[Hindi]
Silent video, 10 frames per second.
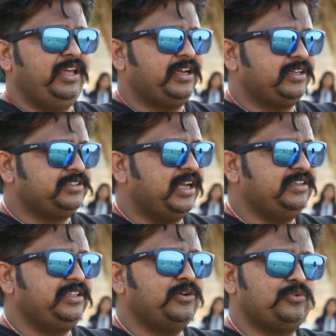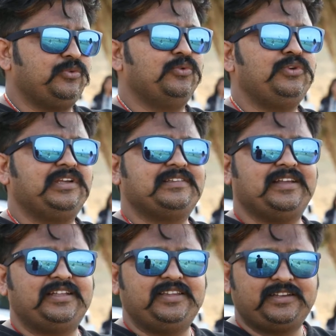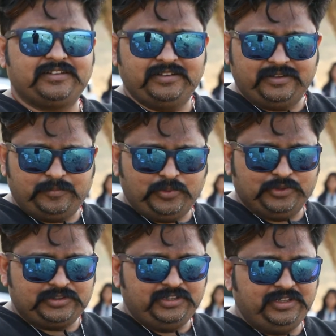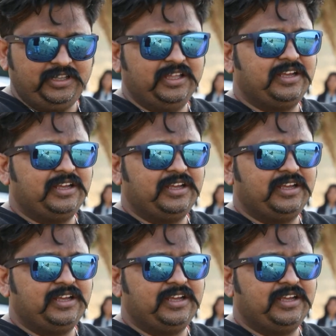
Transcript: एक शांति और सुकून के साथ एक बहुत ही